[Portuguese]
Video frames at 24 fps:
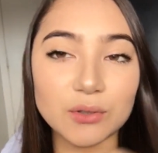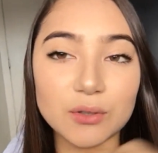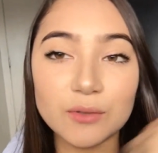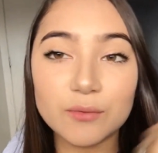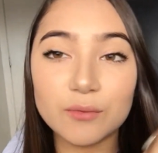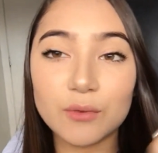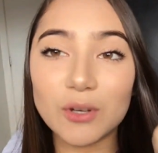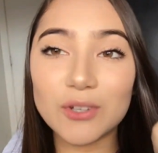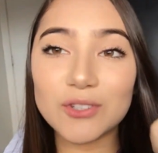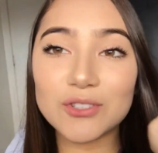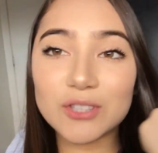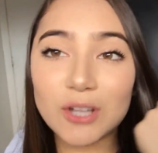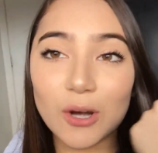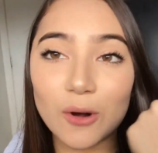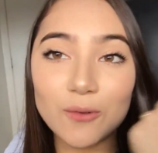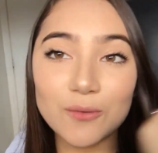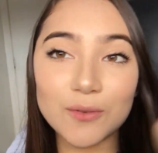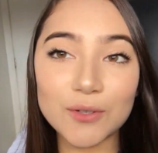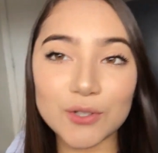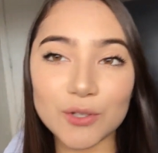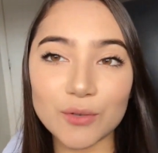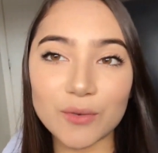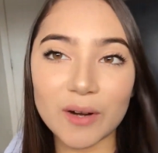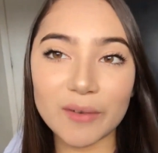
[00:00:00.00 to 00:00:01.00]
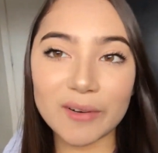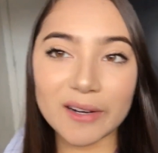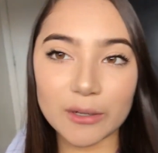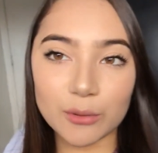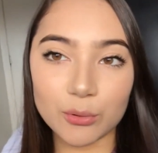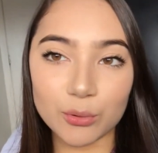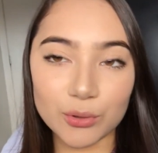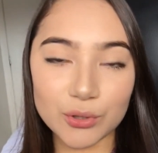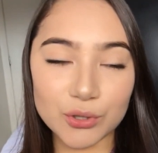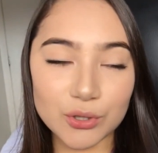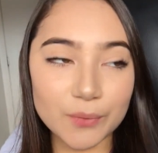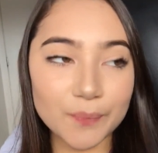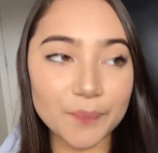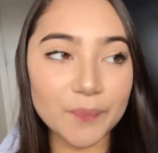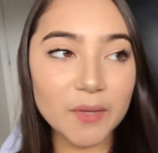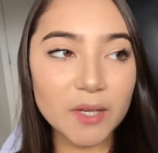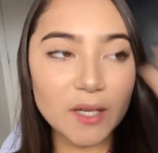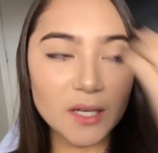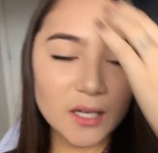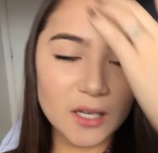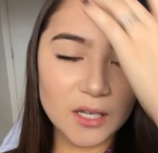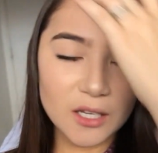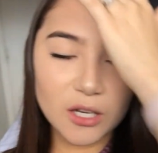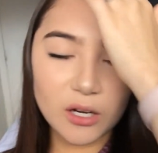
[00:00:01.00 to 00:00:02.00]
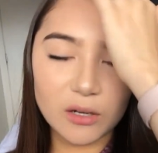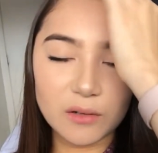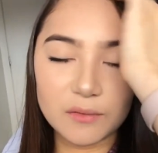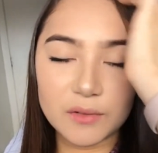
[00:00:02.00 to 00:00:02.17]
Eu vou editar o vídeo que eu vou hoje, que